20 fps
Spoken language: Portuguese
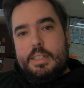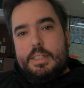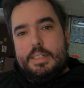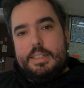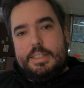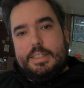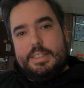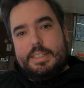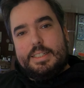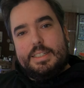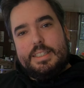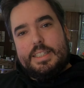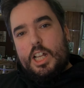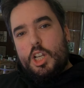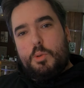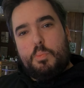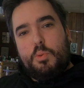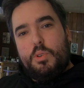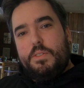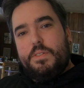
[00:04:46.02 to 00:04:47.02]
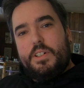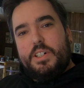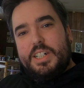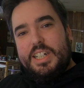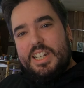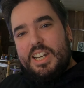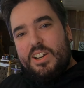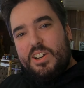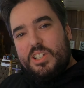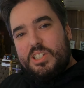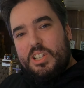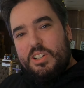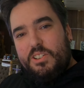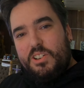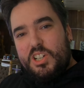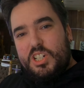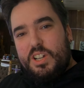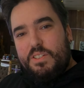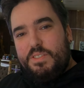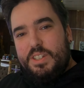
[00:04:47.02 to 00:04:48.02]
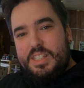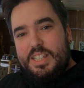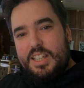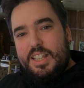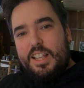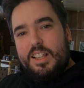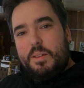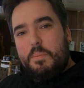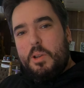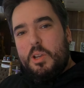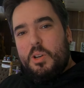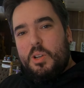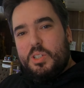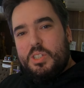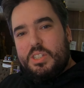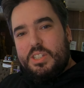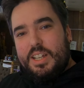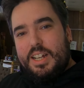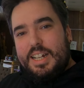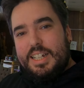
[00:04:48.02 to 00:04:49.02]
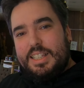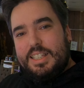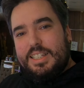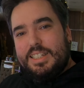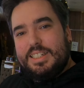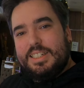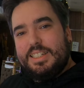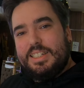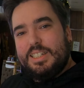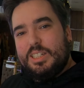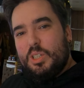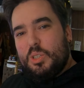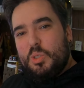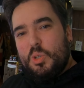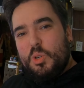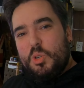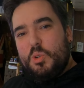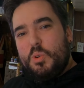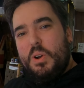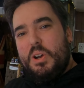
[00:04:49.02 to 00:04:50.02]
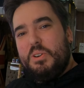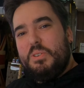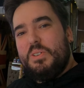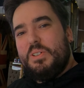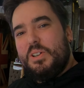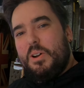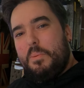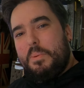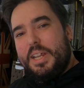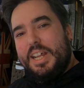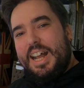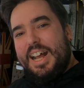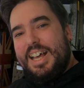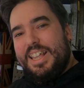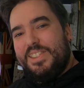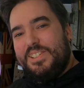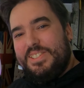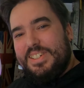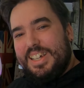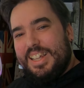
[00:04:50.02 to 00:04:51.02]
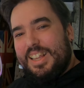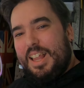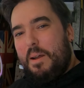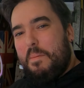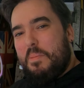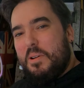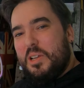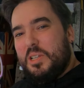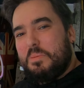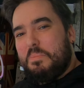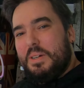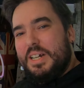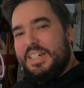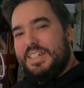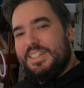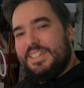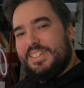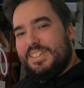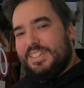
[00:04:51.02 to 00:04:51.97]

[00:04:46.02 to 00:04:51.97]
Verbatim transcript: Uh, eh, está disponível aqui na nossa loja, visita também o nosso site. Eu sou o João, obrigado, até à próxima.